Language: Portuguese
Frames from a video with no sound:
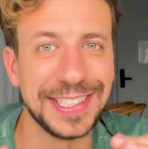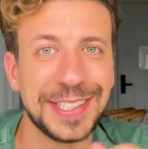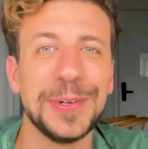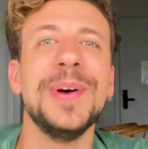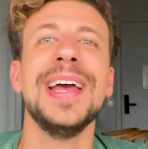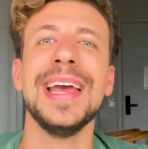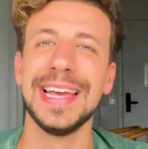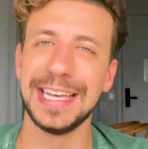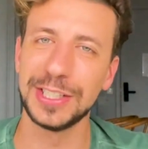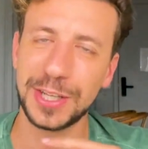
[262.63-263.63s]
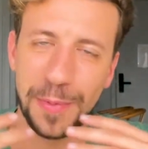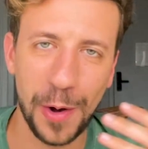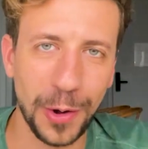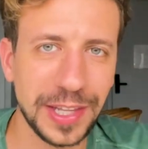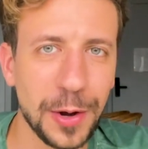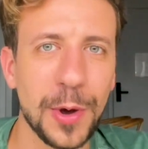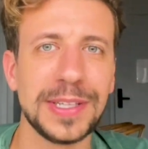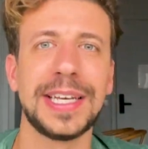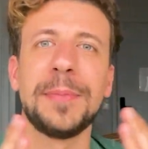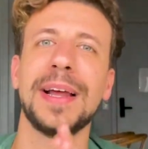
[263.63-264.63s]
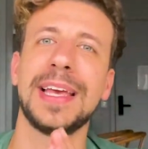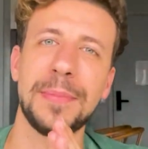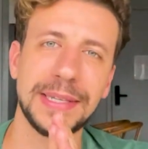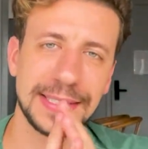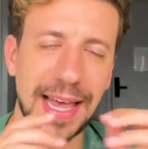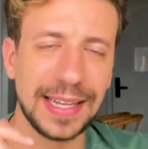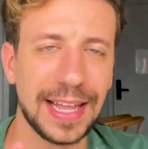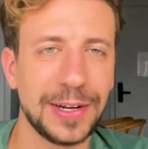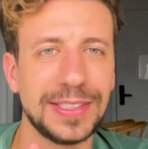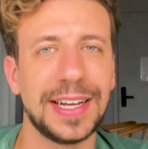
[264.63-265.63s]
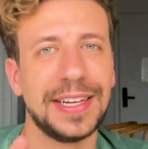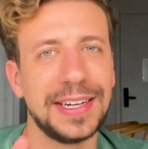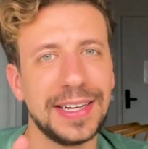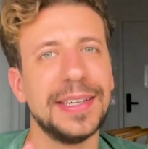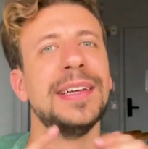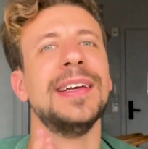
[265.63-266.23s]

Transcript: Então, isso é uma outra coisa que para quem me segue lá no Instagram,